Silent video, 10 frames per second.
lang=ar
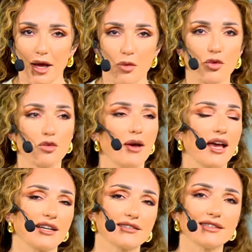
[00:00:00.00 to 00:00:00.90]

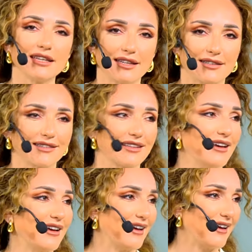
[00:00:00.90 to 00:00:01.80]
منبهر طيله
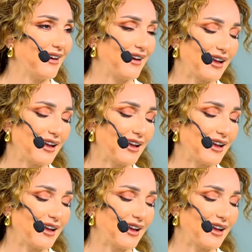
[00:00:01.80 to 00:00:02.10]
آه،